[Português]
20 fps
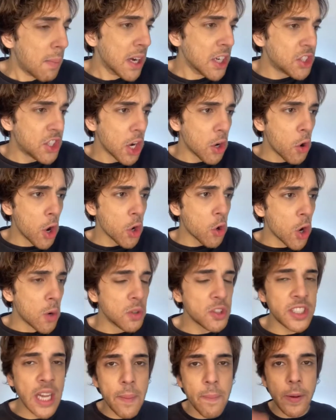A mãe chegou e,
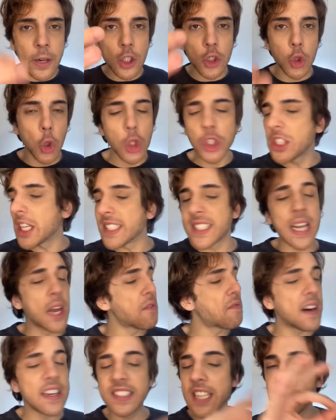como sempre, justa,
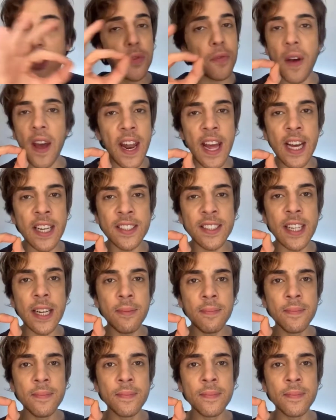sem fazer
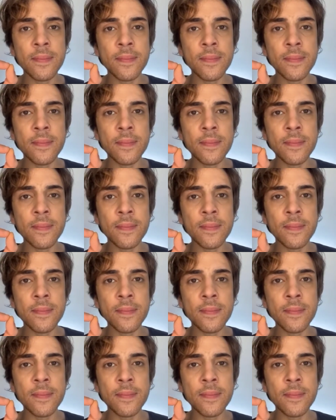diferença...